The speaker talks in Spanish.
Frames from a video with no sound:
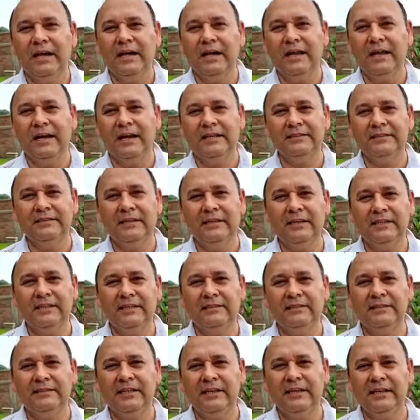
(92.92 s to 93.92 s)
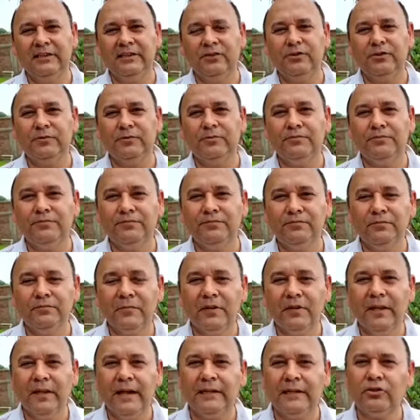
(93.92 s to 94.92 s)
a las del distrito,
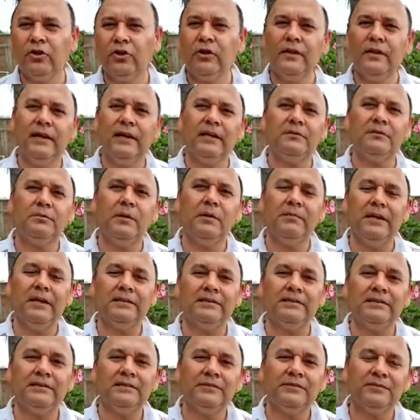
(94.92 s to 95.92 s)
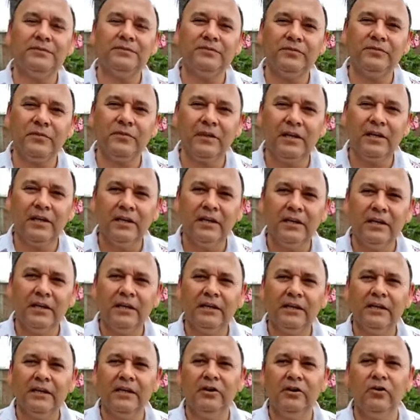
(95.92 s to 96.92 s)
a todas las mamás.
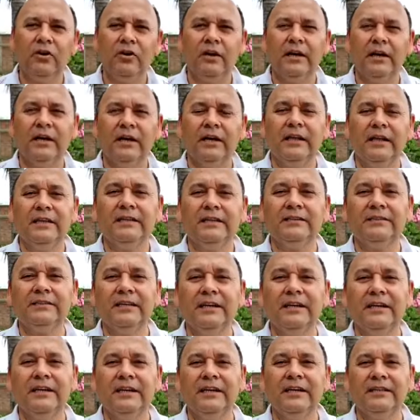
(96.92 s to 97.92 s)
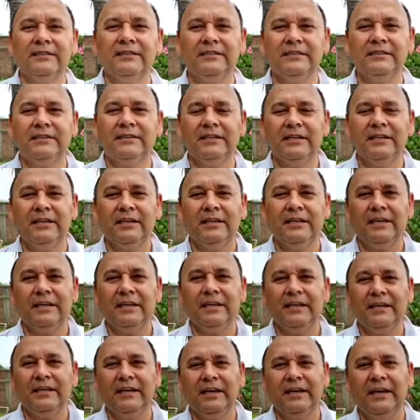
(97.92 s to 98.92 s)
Quiero agradecerles
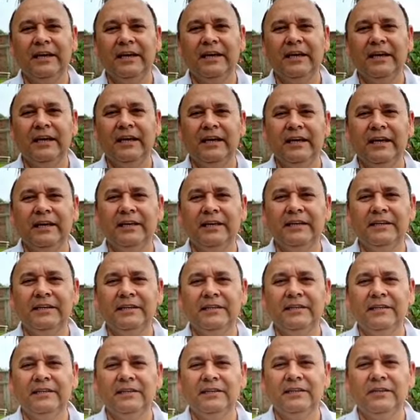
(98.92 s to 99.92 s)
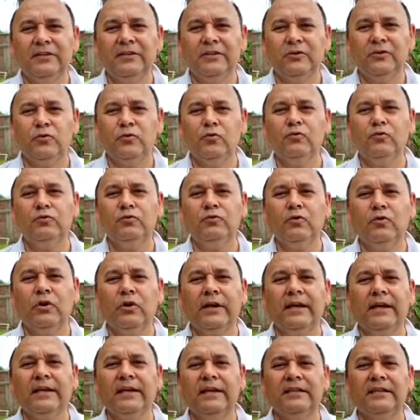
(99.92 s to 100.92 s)
que junto a
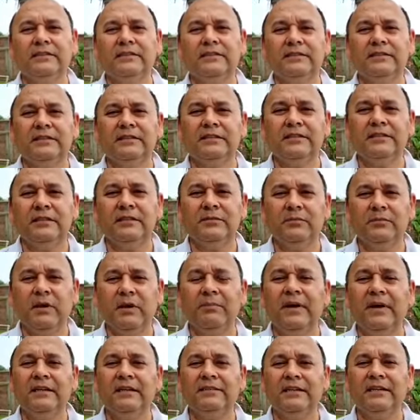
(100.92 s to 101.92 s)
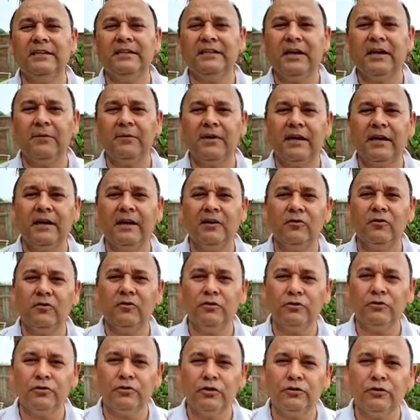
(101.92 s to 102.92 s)
aquellas mamás que trabajan
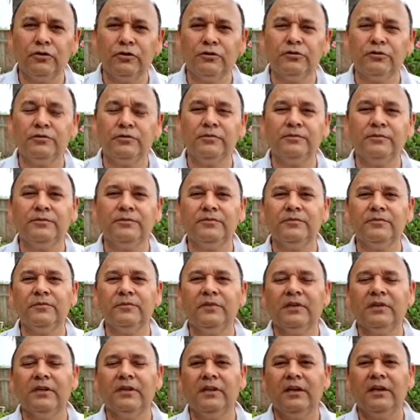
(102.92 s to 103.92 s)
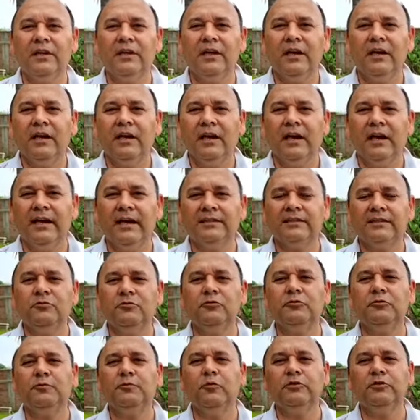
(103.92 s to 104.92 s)
con nosotros,
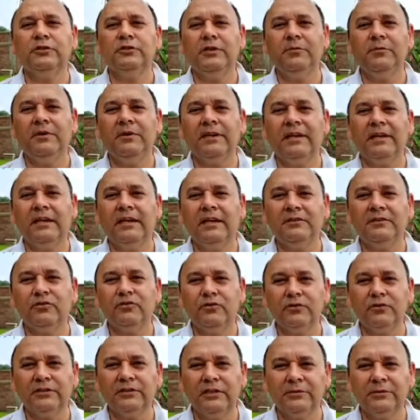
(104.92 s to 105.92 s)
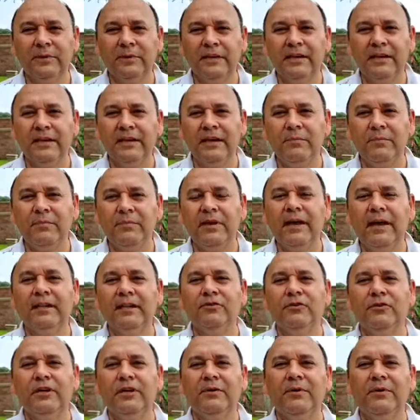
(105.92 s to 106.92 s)
hacemos posible que las cosas vayan
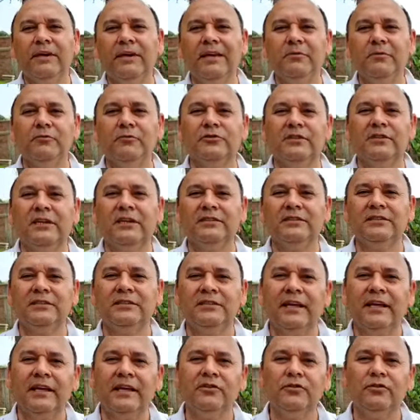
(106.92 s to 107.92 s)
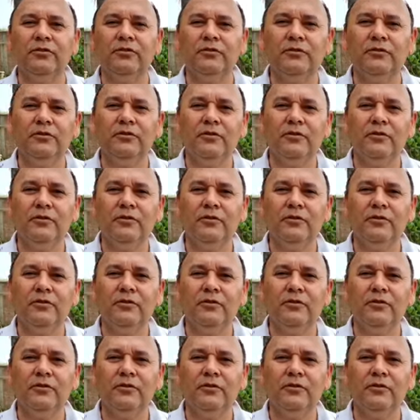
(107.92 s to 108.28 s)
cambiando y que vayamos transitando